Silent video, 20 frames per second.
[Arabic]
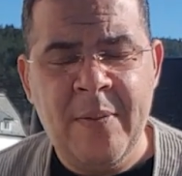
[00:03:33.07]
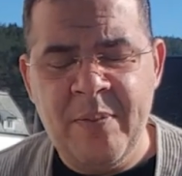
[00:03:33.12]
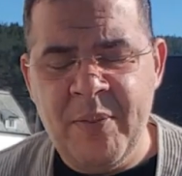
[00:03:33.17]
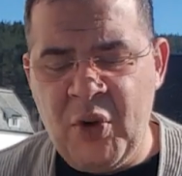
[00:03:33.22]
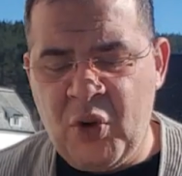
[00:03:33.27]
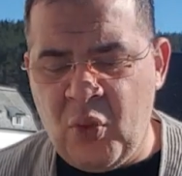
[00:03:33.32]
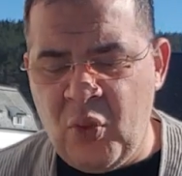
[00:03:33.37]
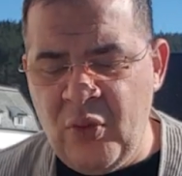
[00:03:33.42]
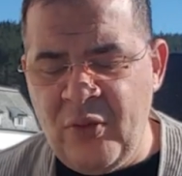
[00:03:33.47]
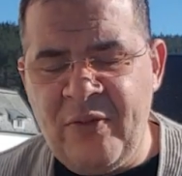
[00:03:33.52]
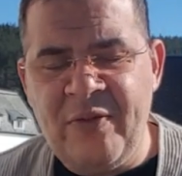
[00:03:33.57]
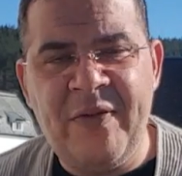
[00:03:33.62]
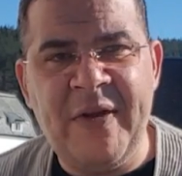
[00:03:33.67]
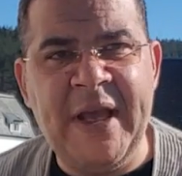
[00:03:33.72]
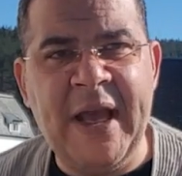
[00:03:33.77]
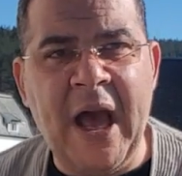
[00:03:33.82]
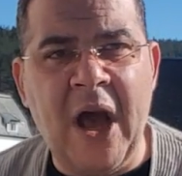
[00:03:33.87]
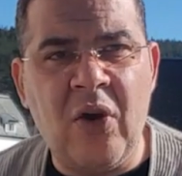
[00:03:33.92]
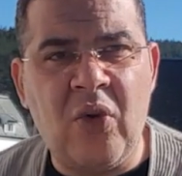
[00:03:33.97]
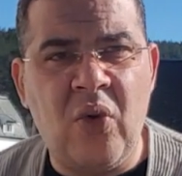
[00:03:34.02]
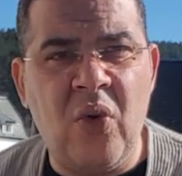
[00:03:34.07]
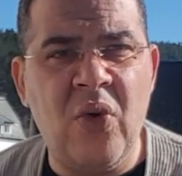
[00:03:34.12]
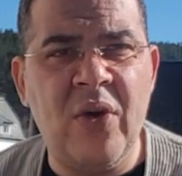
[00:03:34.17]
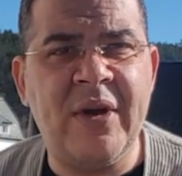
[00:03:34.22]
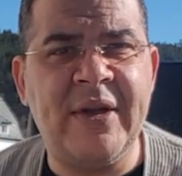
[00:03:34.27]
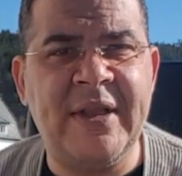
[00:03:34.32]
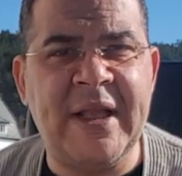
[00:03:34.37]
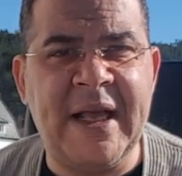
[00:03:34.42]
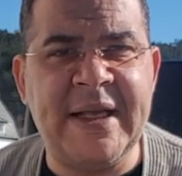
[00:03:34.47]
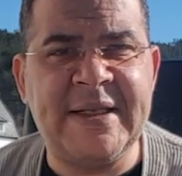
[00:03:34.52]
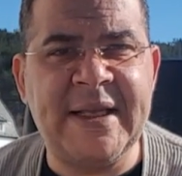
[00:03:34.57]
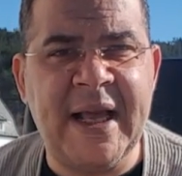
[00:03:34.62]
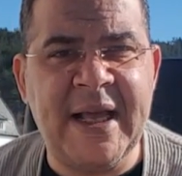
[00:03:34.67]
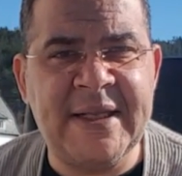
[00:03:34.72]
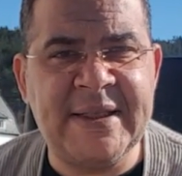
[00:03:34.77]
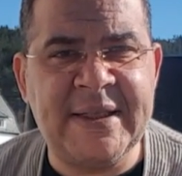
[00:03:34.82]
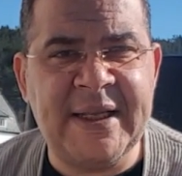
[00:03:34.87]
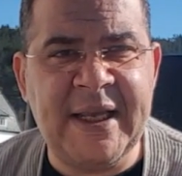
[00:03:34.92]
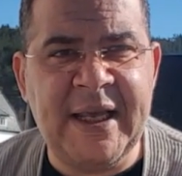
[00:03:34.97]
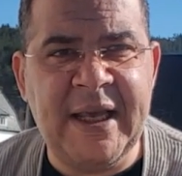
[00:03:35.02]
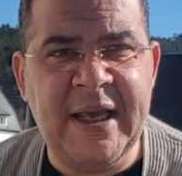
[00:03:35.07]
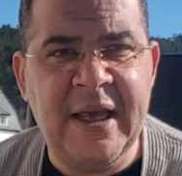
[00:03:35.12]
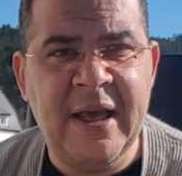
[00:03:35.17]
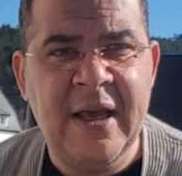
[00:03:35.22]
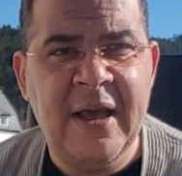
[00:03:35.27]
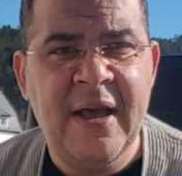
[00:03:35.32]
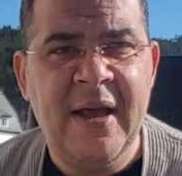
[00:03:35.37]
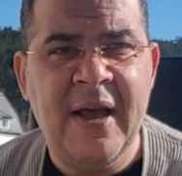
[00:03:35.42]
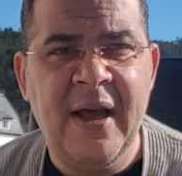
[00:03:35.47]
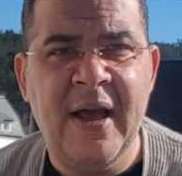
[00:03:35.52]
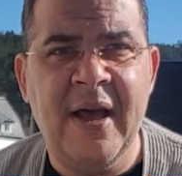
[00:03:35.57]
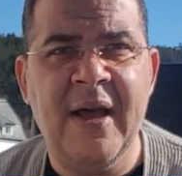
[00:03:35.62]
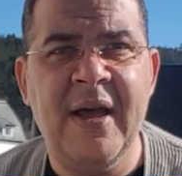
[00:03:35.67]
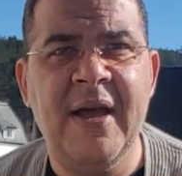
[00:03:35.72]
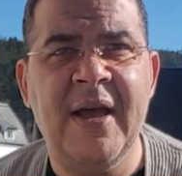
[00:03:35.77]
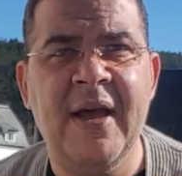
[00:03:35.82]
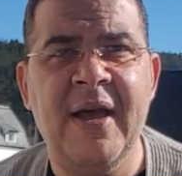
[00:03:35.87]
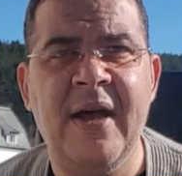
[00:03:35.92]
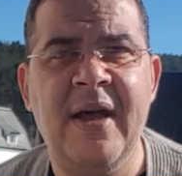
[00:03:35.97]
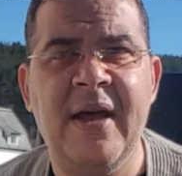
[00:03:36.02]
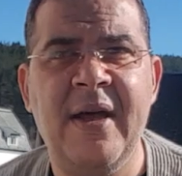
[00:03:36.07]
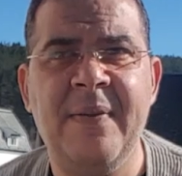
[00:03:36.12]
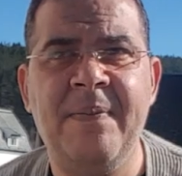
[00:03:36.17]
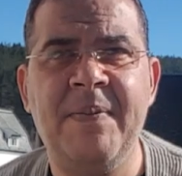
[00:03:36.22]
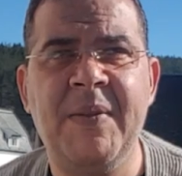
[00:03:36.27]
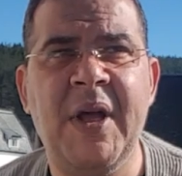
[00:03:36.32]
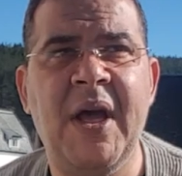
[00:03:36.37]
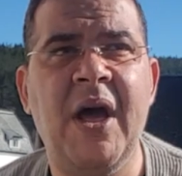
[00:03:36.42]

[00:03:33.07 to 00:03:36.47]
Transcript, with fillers: بيكون في اكورد اساسي آه،